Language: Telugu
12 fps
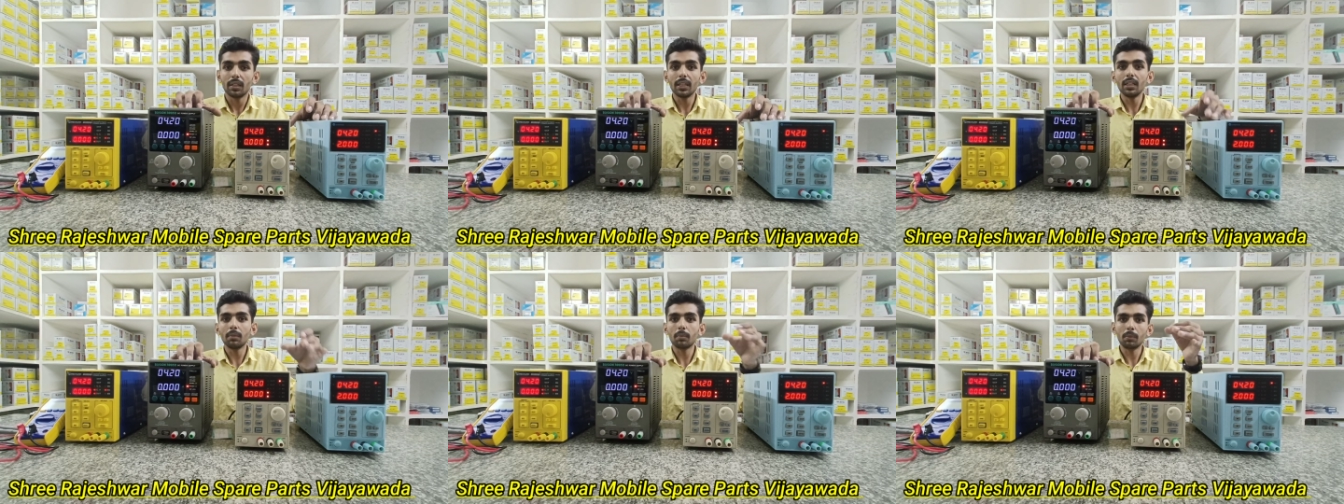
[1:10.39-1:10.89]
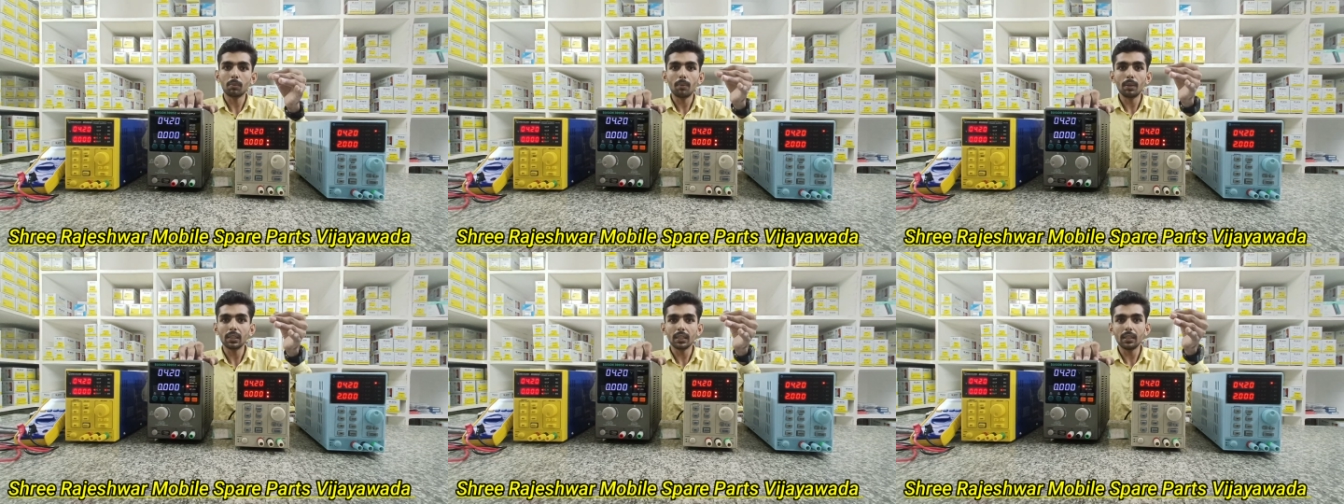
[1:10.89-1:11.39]
ఏదైనా మన
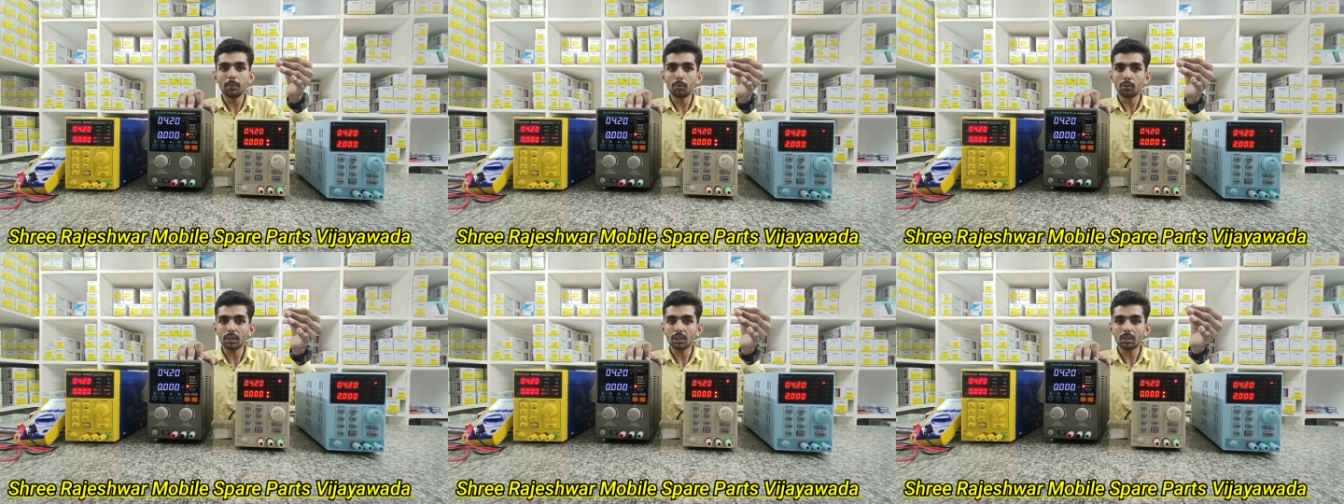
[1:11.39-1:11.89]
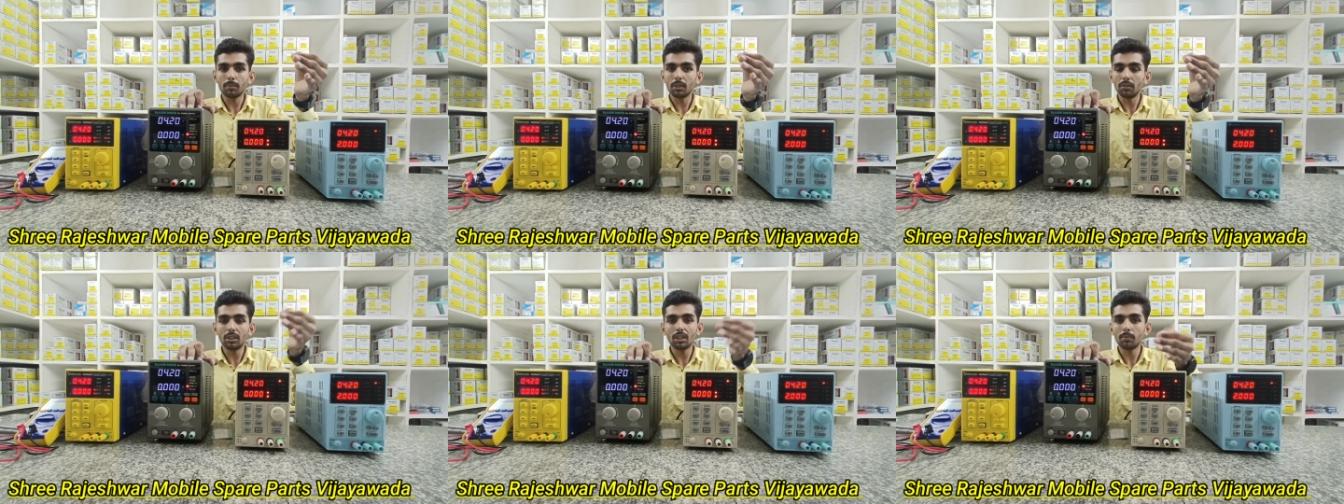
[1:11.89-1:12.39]
మొబైల్కి ఇప్పుడు కస్టమర్
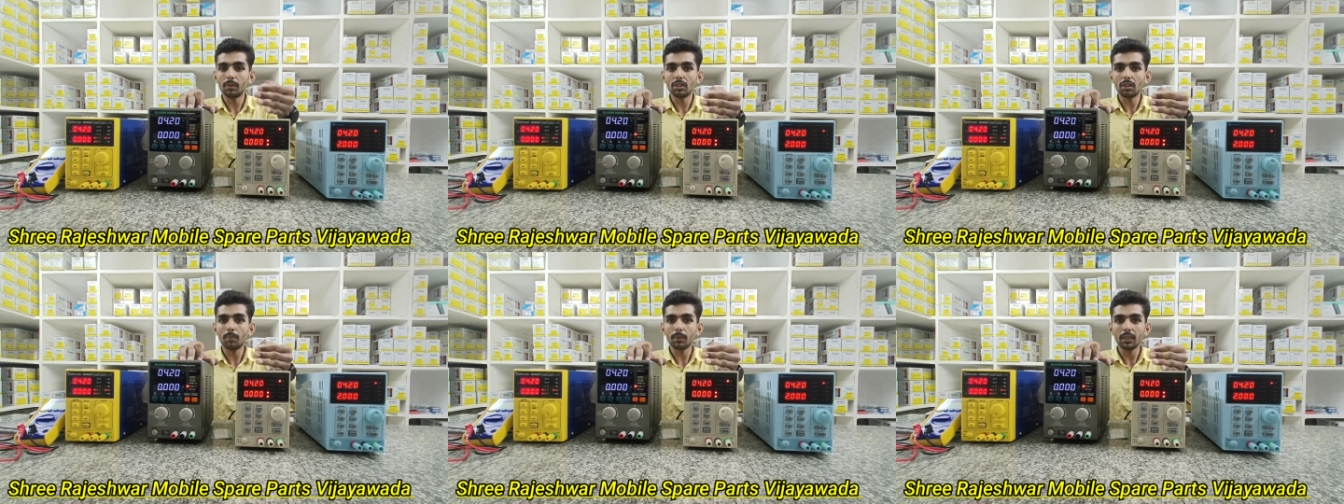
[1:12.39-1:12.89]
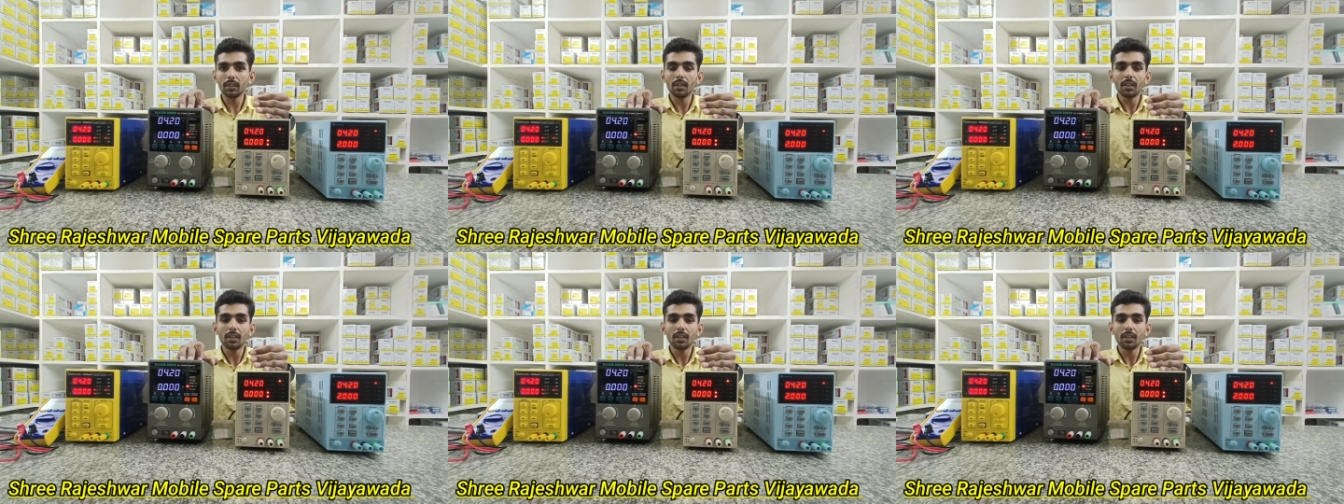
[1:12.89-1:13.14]
వచ్చారు మన షాప్కి